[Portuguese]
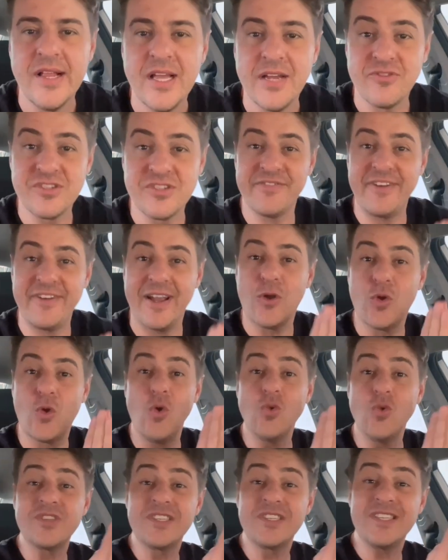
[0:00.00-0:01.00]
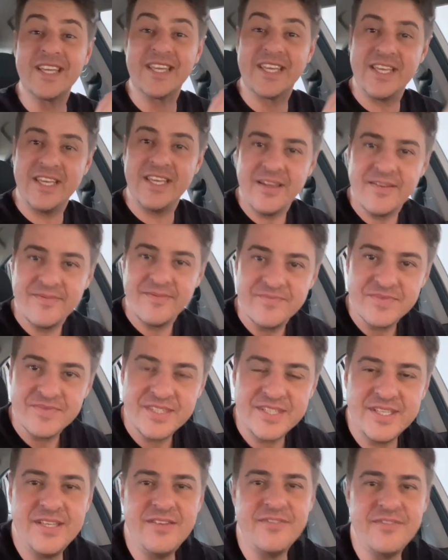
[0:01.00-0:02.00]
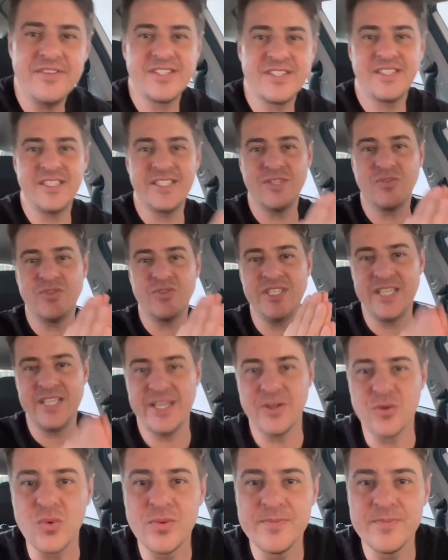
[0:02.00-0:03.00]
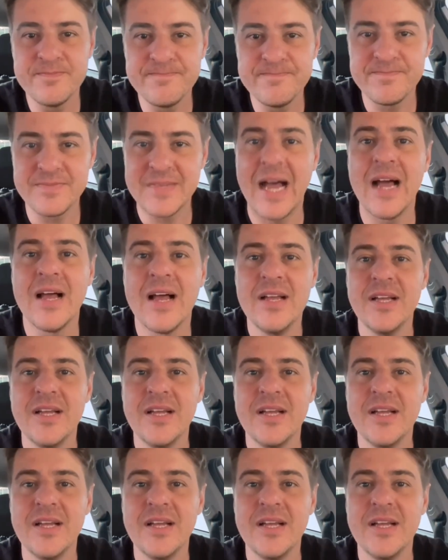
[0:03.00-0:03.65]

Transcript: você vai conseguir investir seu dinheiro tá?